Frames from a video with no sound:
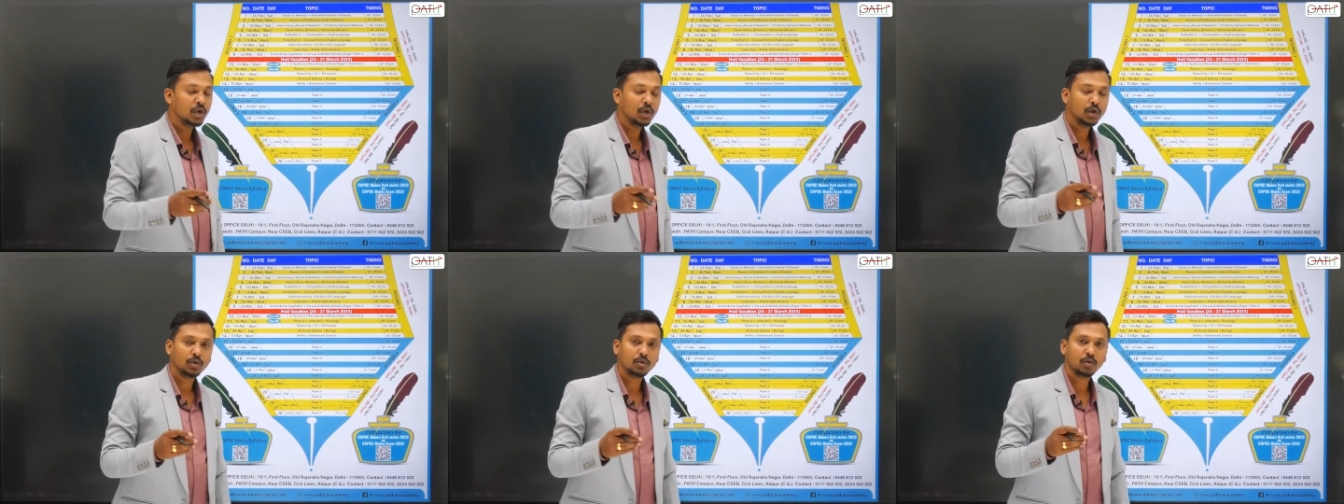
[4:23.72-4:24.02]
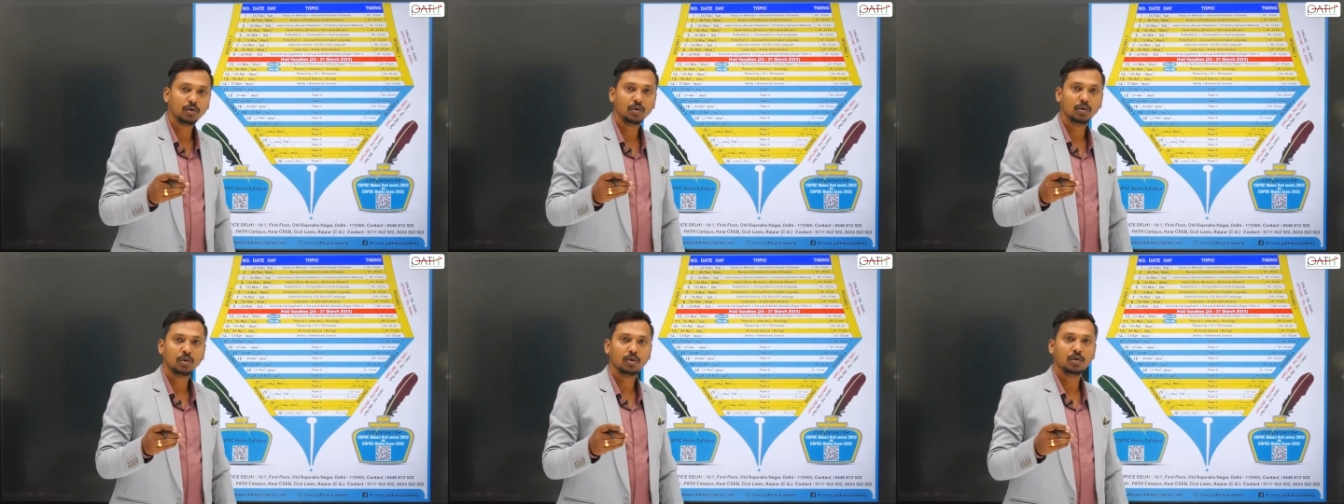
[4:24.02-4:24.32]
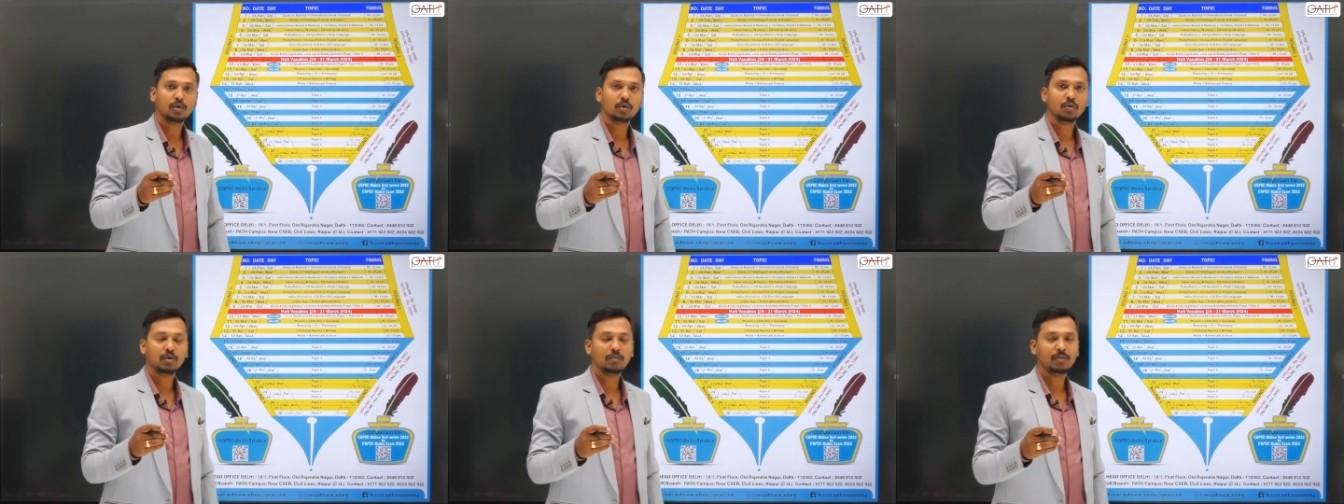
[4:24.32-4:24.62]

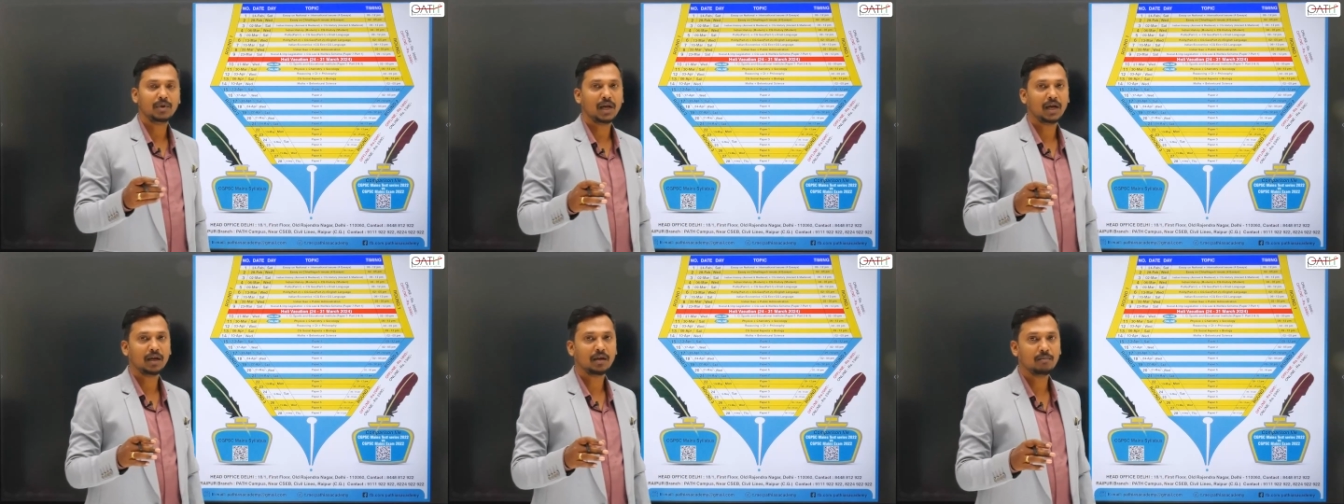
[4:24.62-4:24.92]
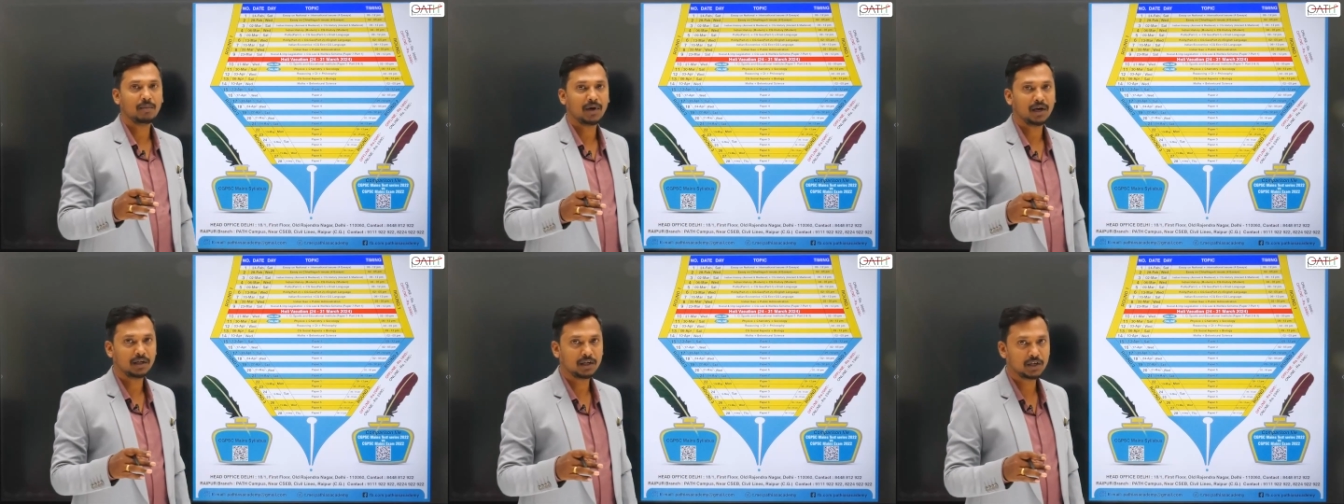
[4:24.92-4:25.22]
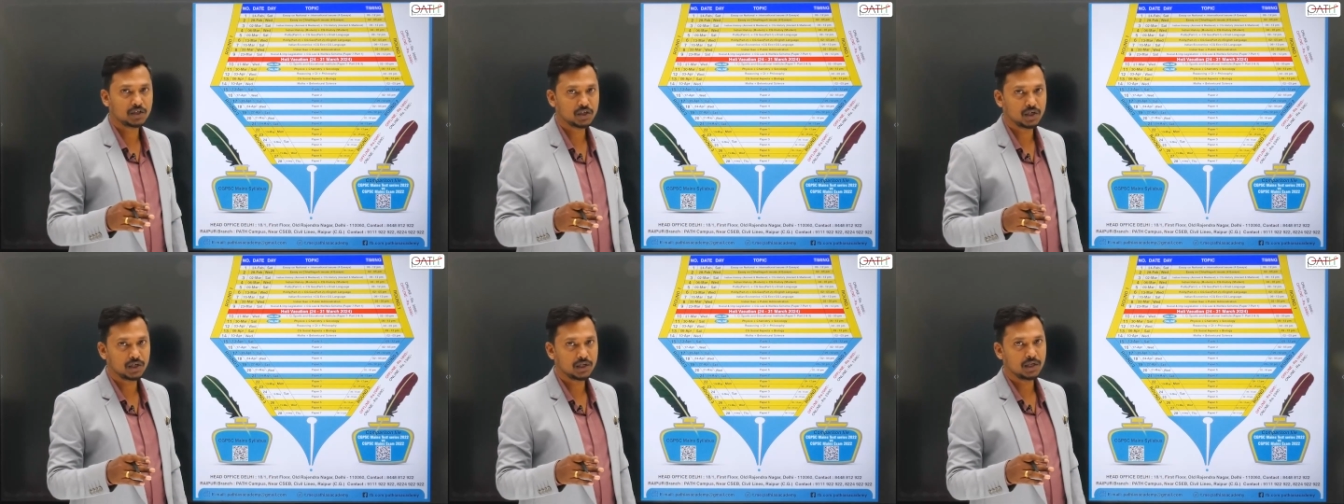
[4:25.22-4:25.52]
तो कुल मिला के मान
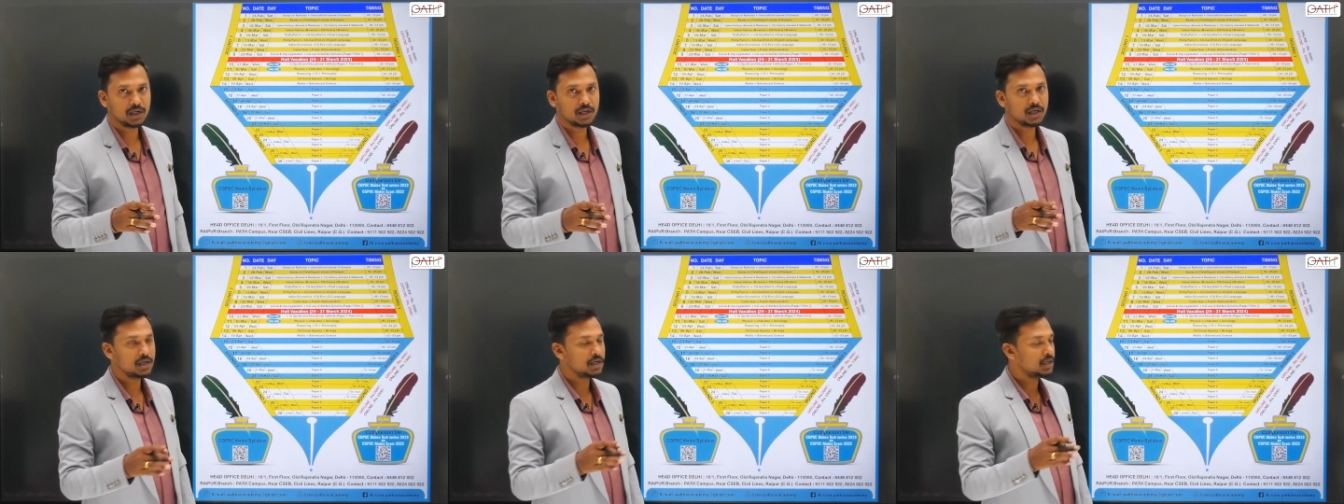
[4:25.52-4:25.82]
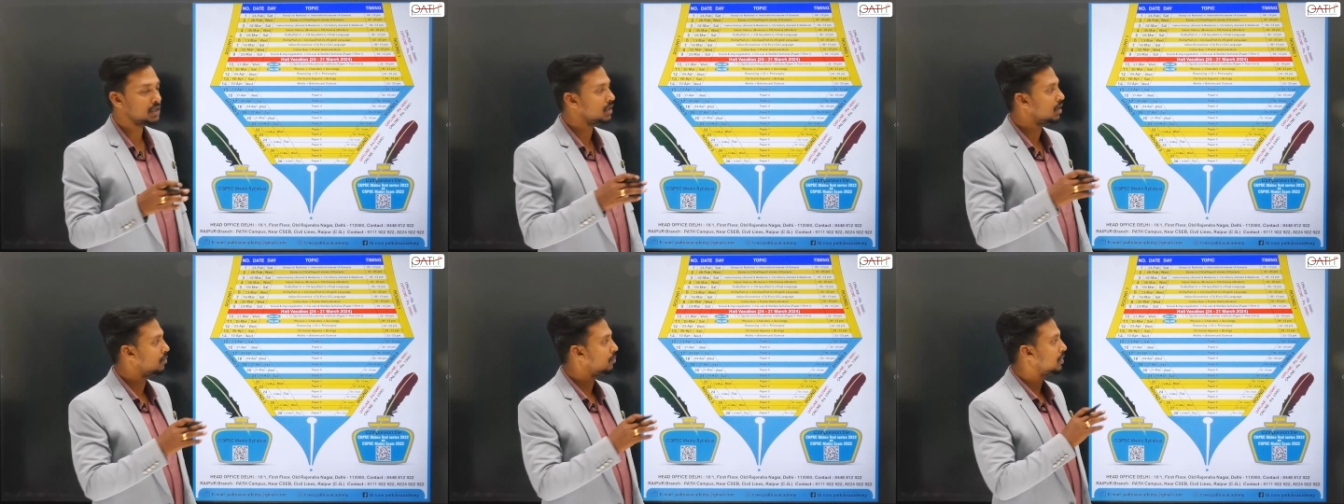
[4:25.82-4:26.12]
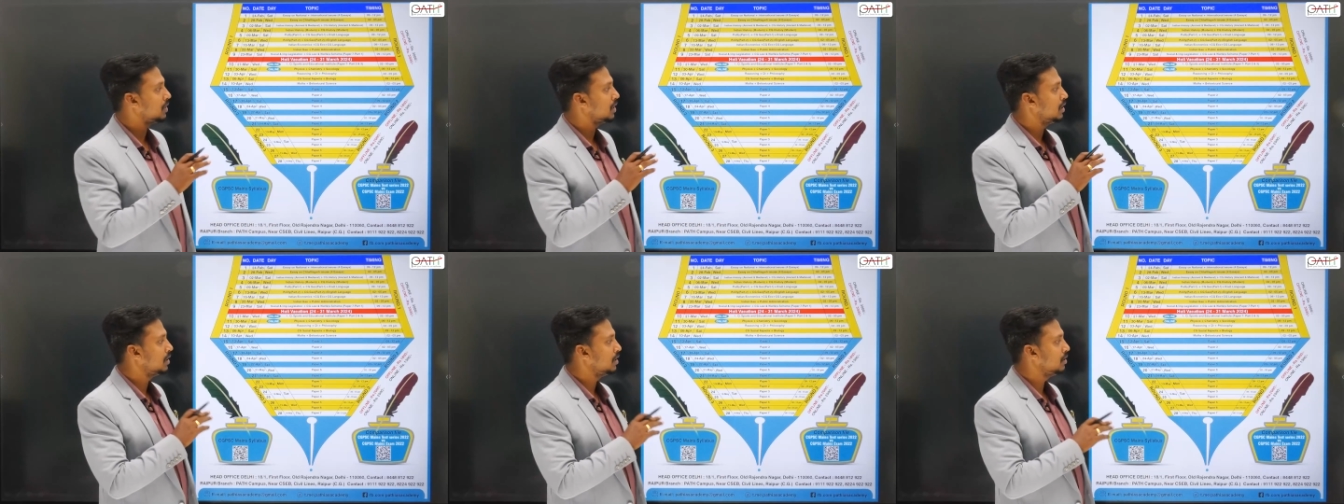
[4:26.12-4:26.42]
के चलिए कि यदि
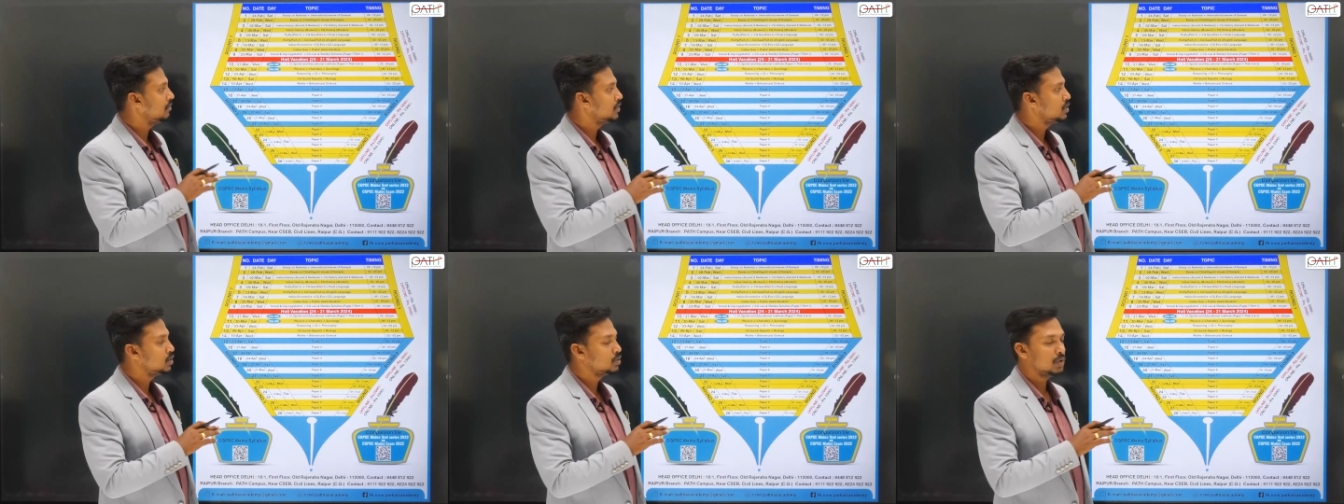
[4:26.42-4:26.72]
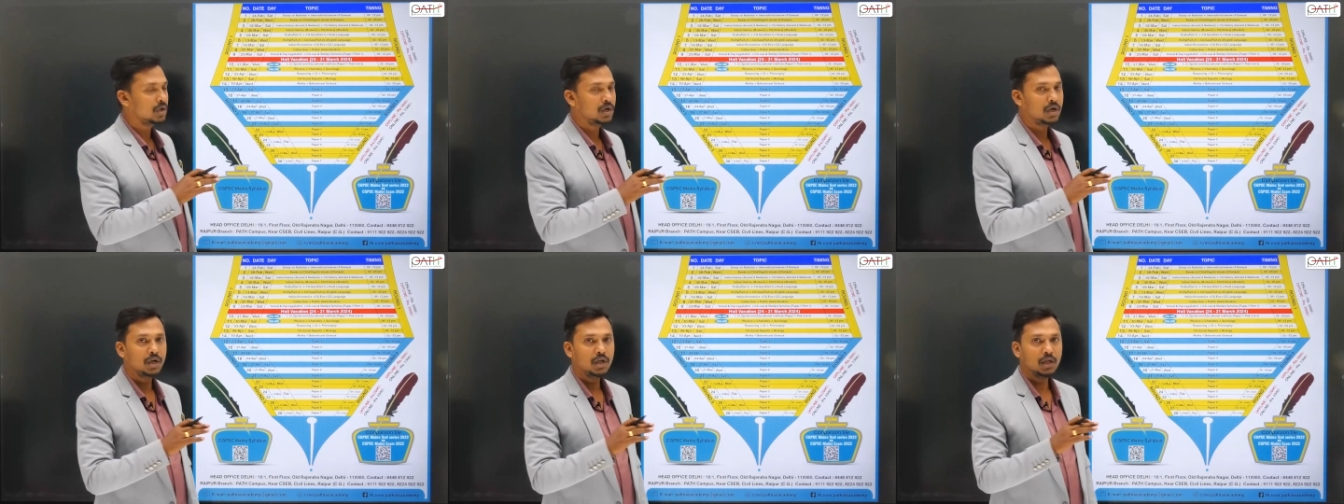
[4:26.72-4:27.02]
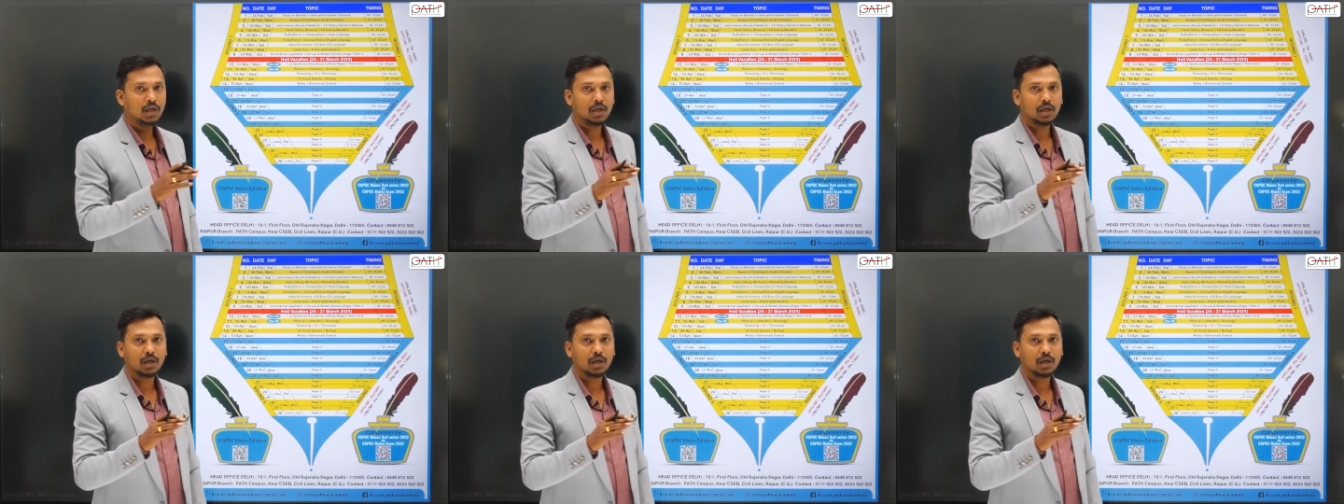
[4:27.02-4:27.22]
आप इंडिविजुअल